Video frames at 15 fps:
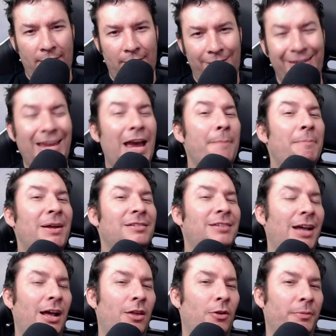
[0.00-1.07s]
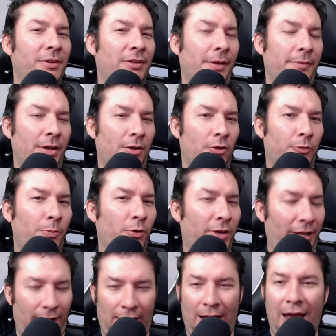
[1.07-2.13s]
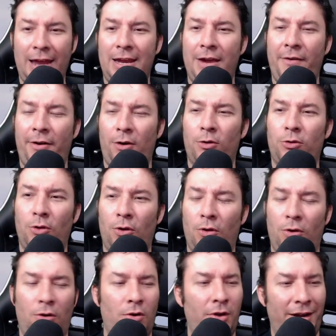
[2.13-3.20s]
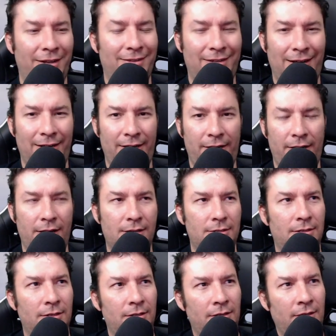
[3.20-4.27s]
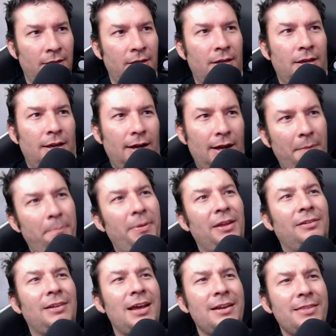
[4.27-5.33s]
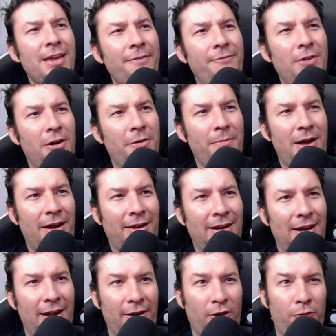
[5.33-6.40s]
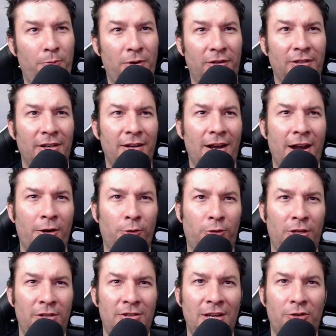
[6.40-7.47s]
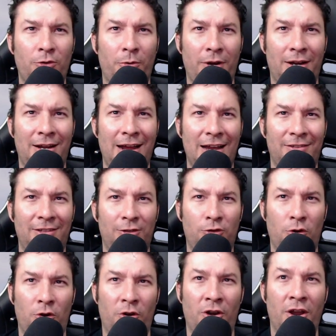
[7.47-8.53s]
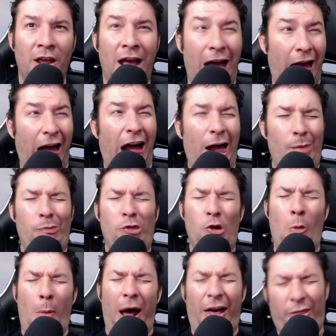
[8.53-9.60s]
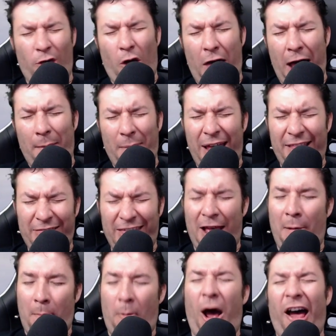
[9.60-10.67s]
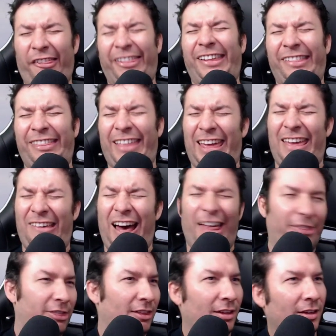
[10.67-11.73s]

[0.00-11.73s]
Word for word: ¿Qué ha pasado, mis amigos? Porque hay que verlo todo entre líneas. A pesar de afirmar que las respuestas a la noticia sobre el casting son abrumadoramente positivas,